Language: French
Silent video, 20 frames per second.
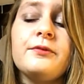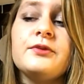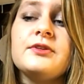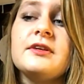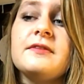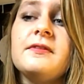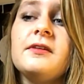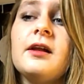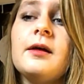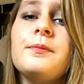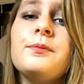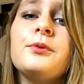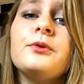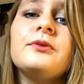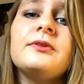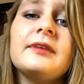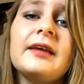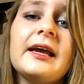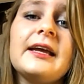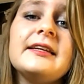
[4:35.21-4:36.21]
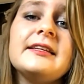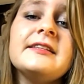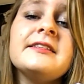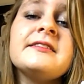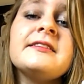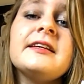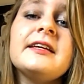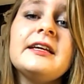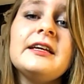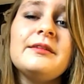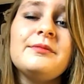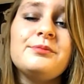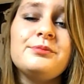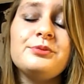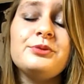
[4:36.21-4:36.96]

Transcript: Vous avez la peau très lisse et